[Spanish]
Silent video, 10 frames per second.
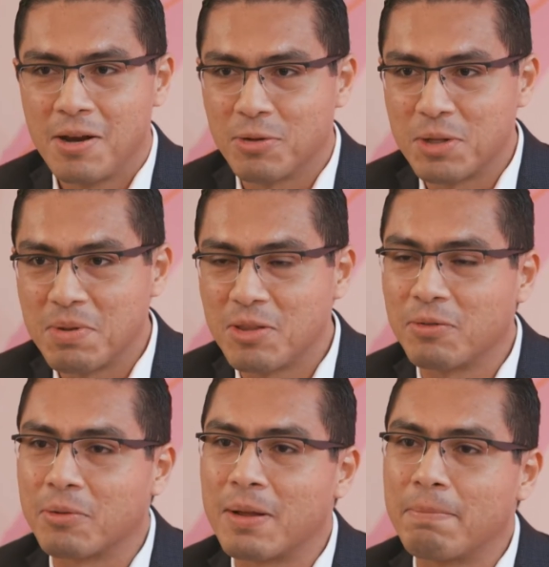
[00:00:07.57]
Los invito a
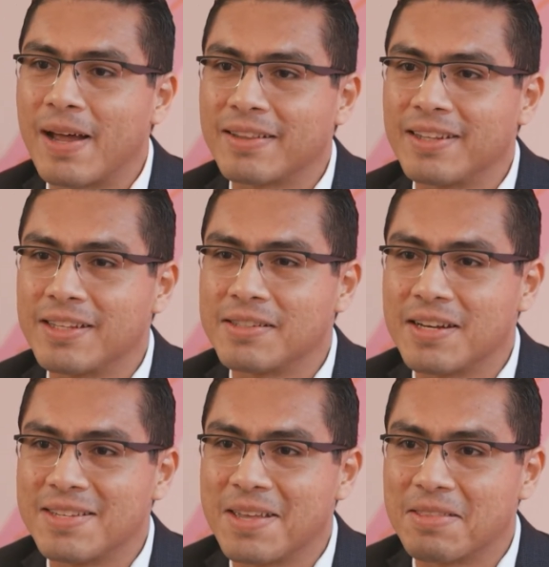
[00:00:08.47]
formar parte de esta
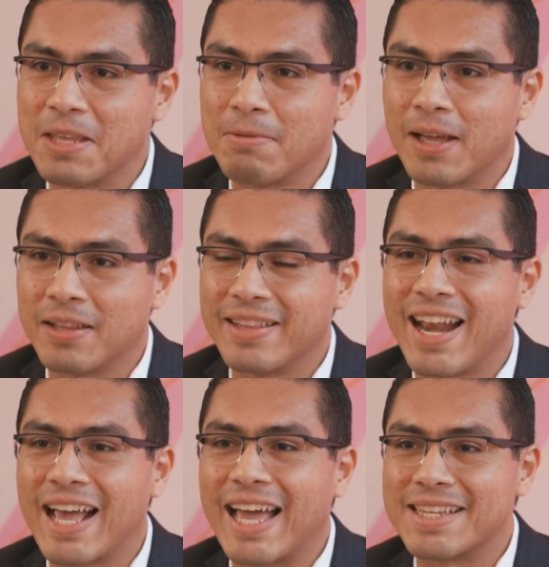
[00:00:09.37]
iniciativa
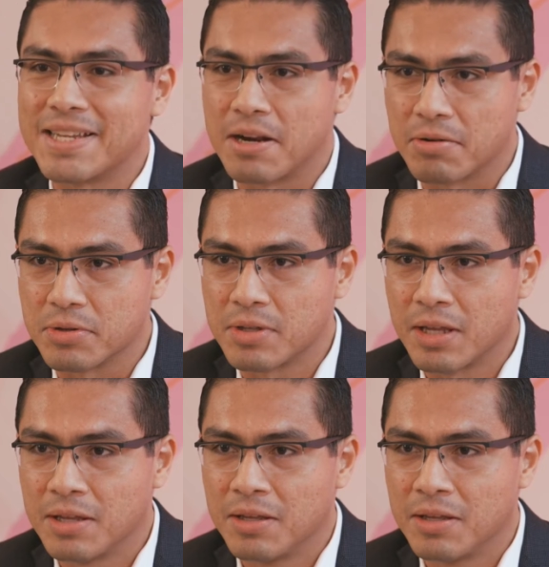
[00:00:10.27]
La Casa Rosa,